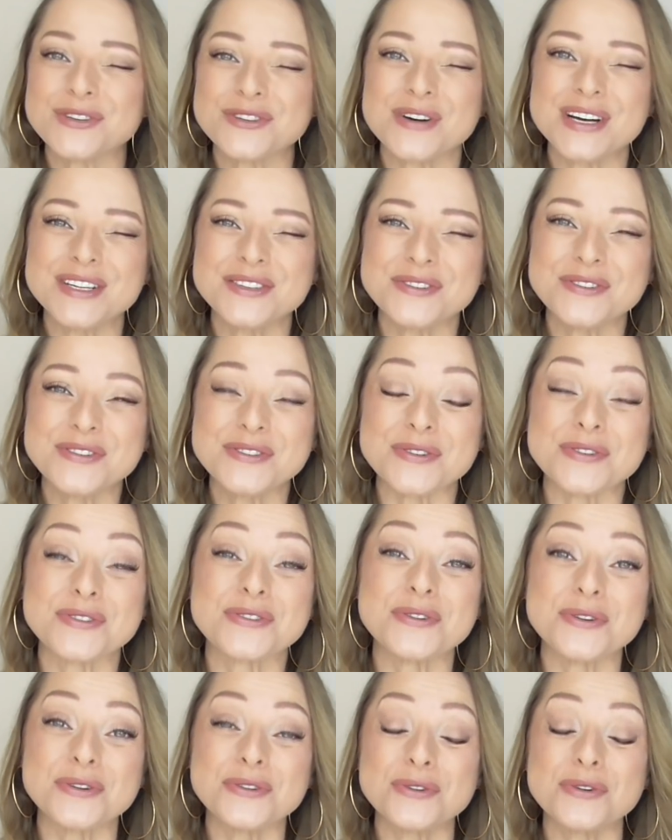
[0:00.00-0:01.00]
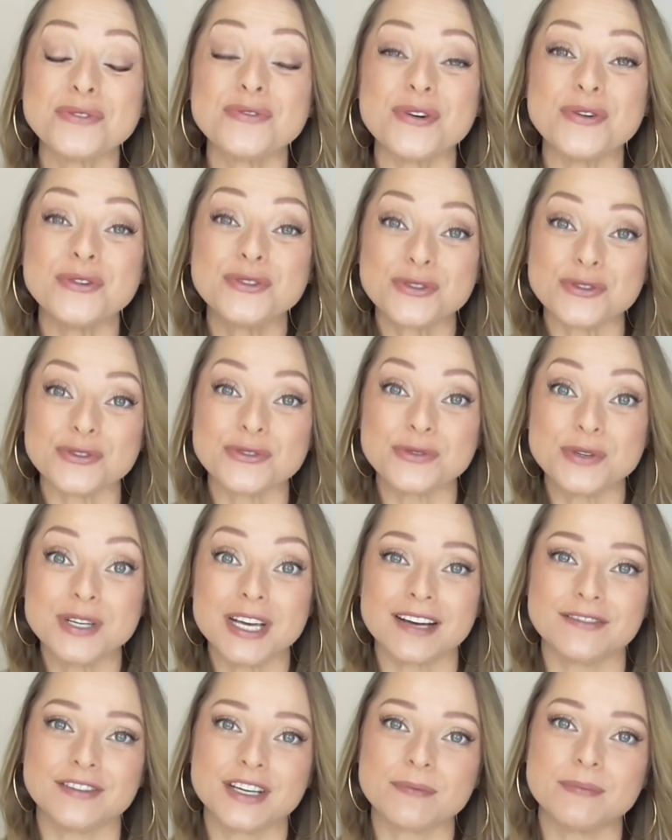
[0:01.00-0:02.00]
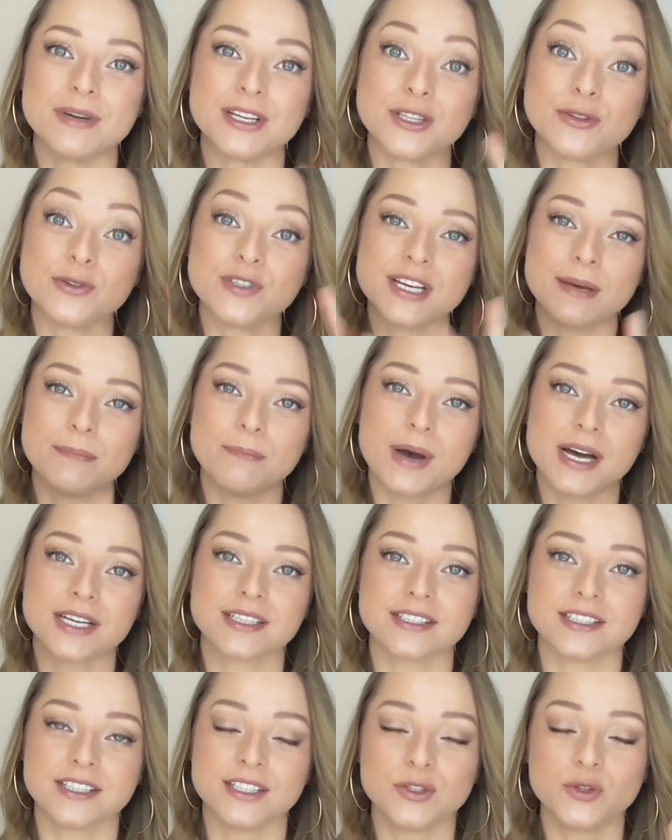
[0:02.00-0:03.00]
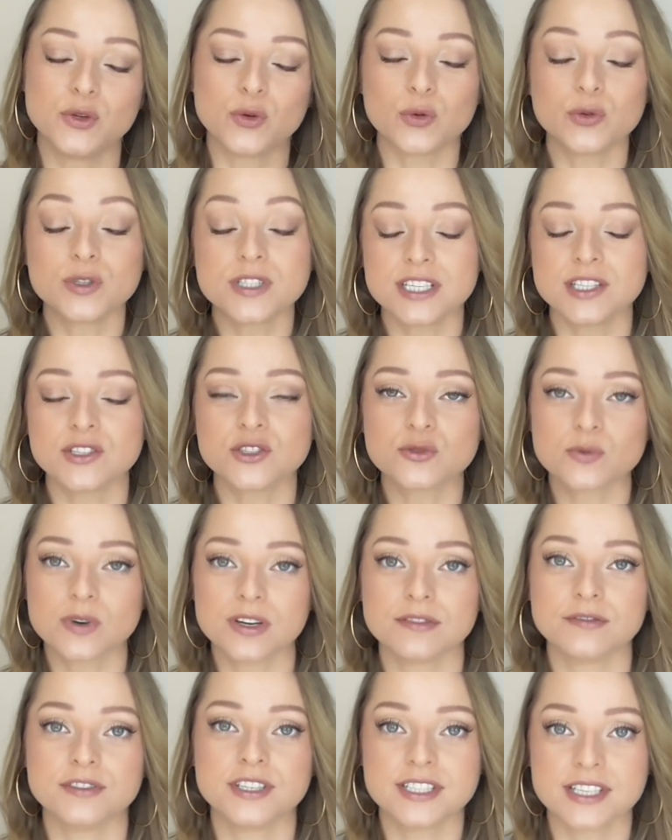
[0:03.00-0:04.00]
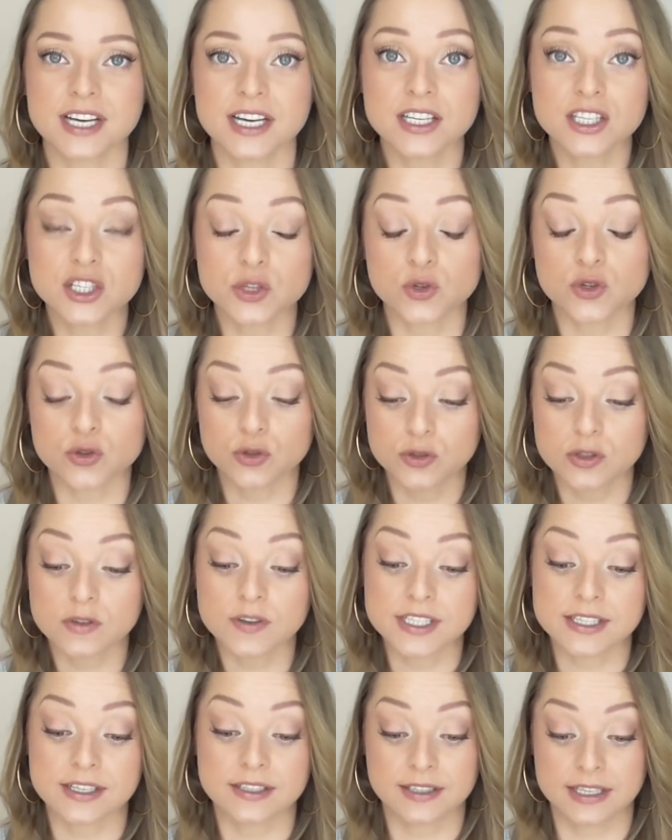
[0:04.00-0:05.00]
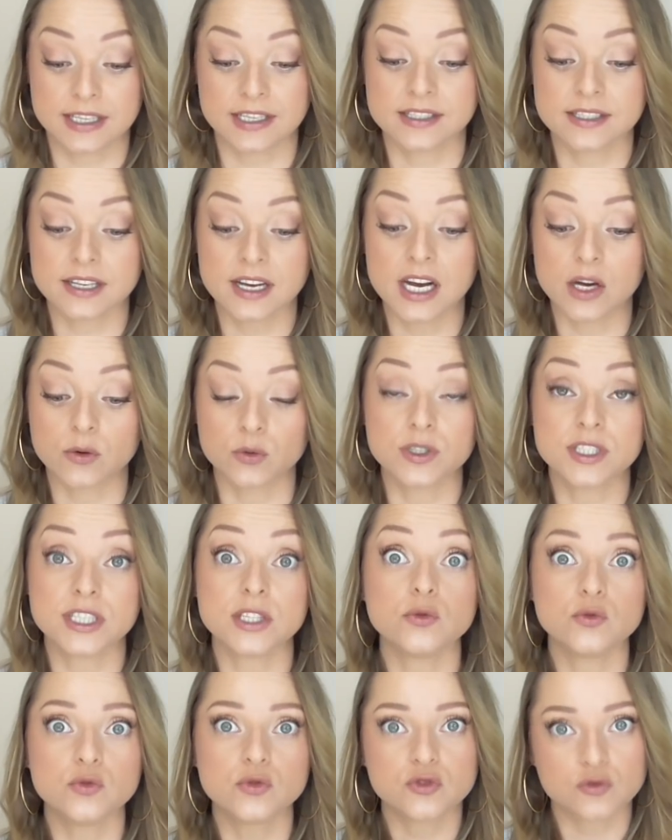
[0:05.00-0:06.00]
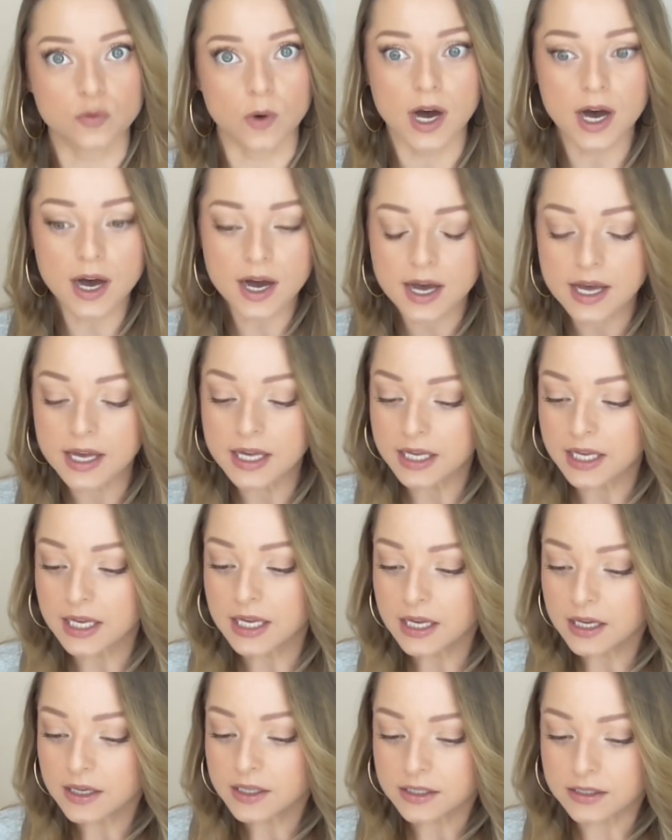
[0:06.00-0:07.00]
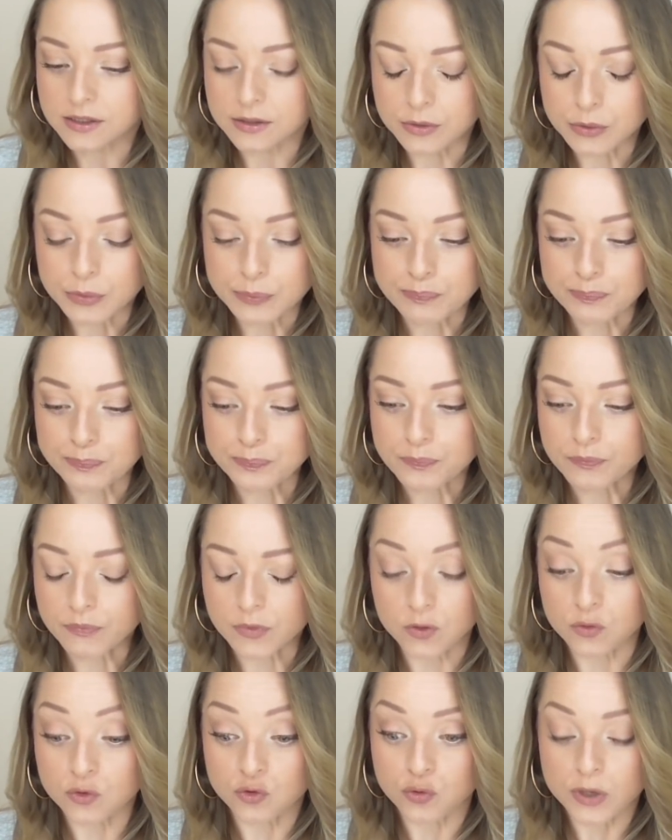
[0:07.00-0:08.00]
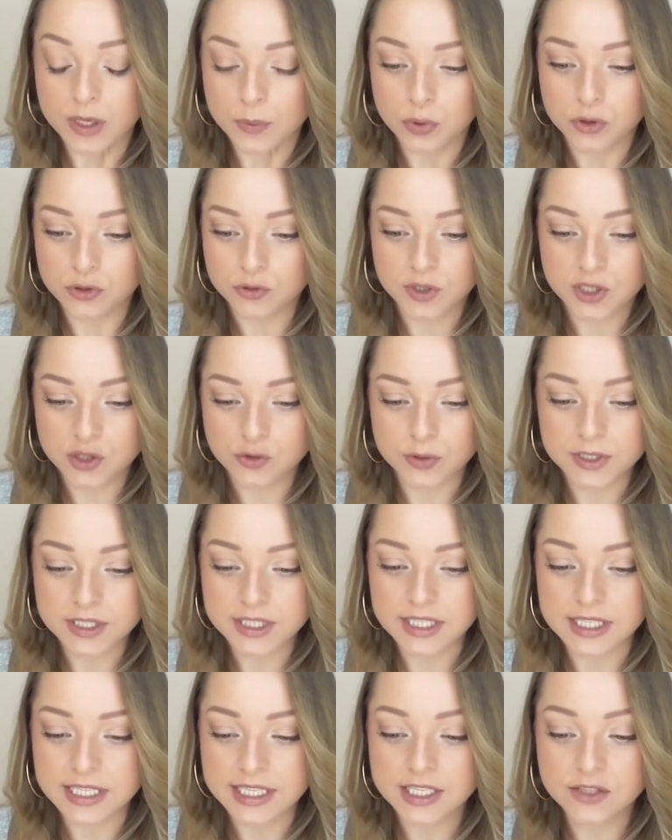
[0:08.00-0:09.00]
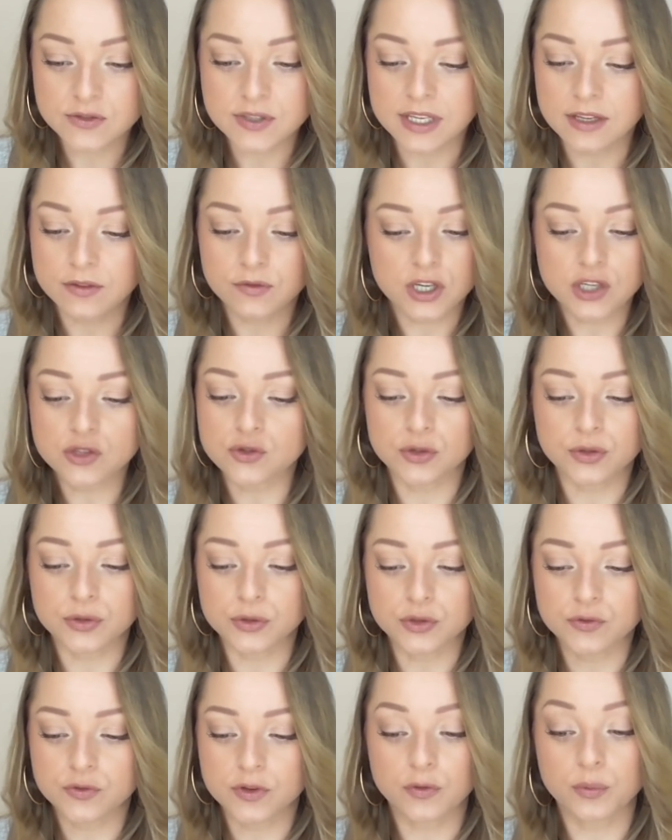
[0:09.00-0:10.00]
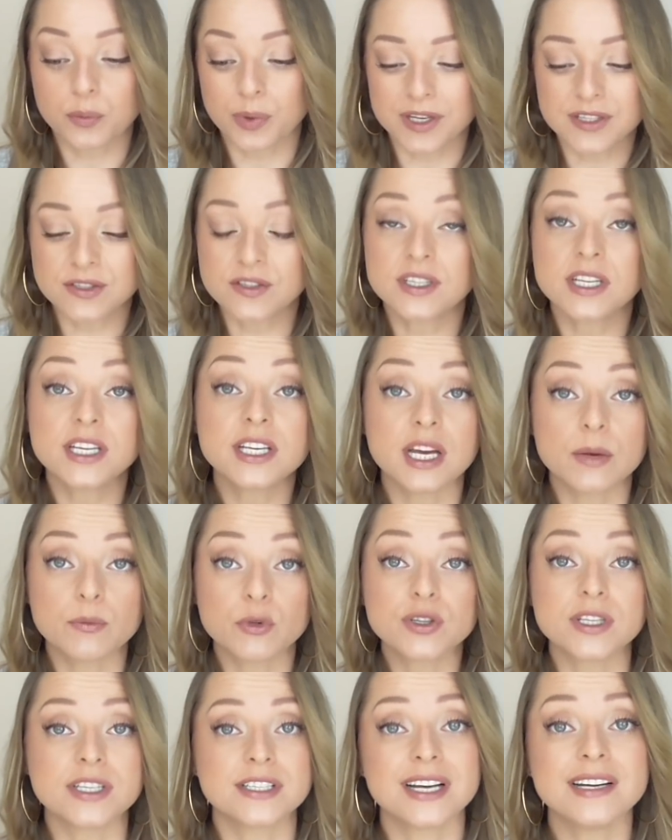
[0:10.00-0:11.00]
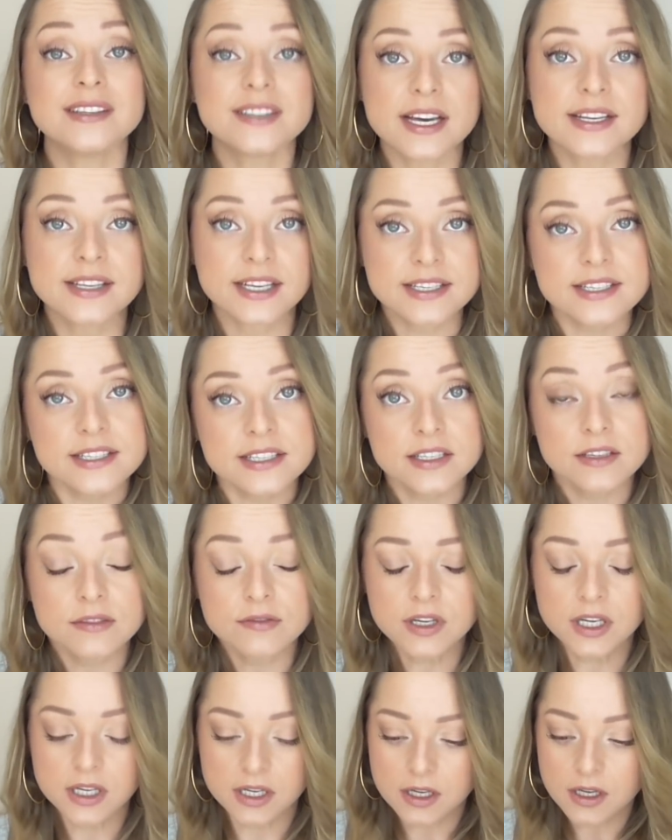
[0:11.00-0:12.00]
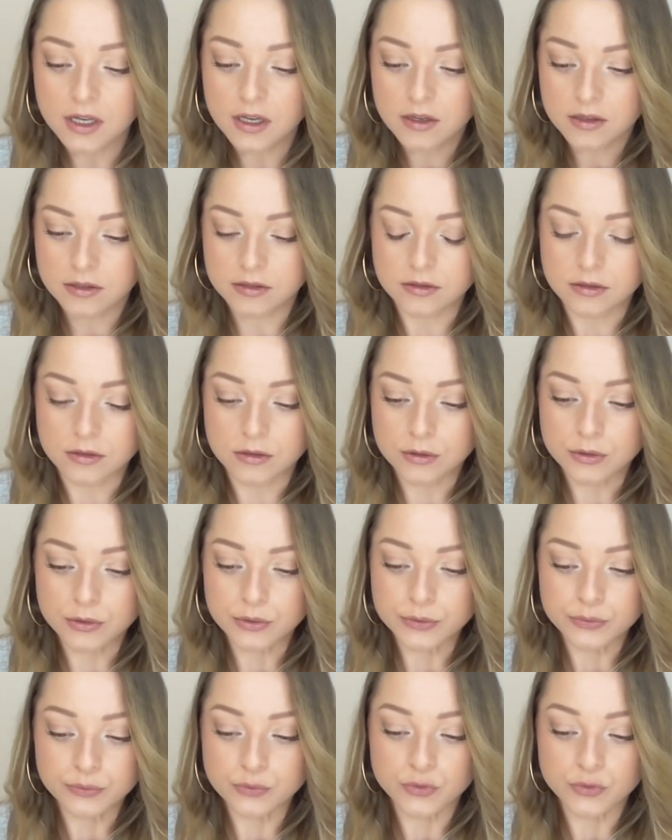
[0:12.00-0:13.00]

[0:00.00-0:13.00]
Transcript: Bonjour à tous, on se retrouve aujourd'hui avec ma deuxième partie de routine soins visage et aujourd'hui on va s'intéresser à la routine du soir. Euh, donc tous les produits que j'utilise, vous allez voir, je, vais vous présenter également des alternatives euh,